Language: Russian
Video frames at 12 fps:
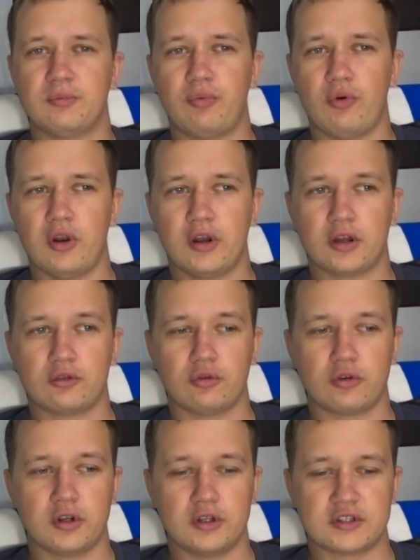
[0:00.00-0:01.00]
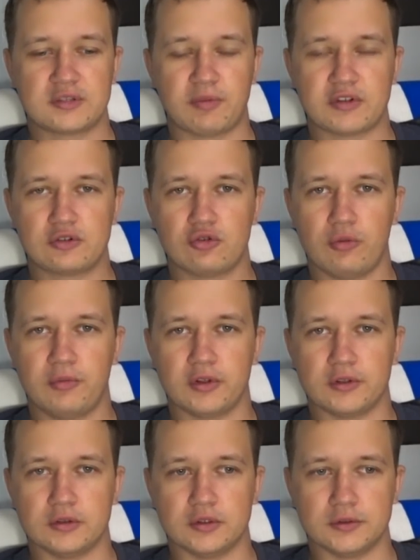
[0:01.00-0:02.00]
поля, который
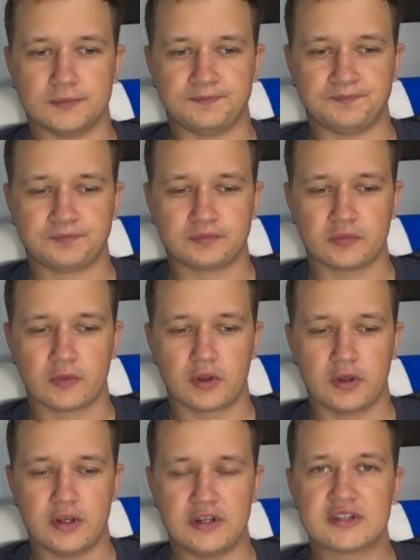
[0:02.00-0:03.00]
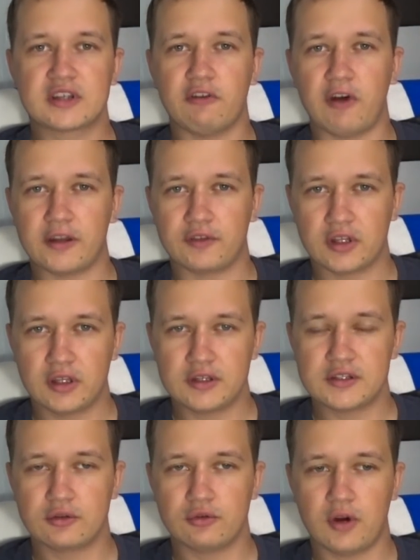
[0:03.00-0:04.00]
способен рисковать в таких
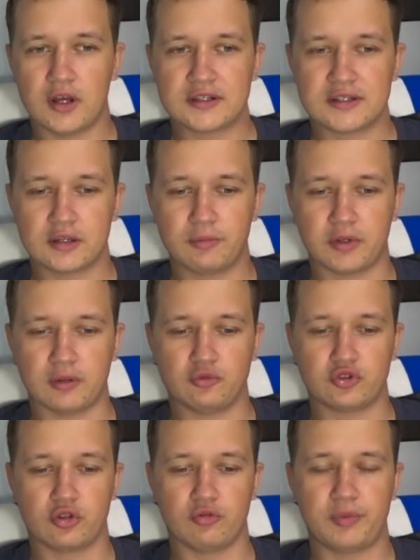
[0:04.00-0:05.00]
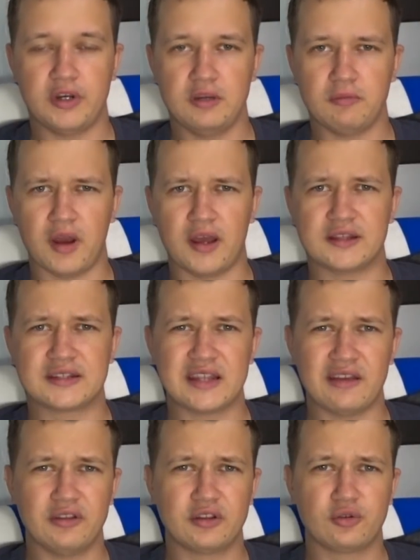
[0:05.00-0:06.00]
ситуациях, потому что он принимает, ставит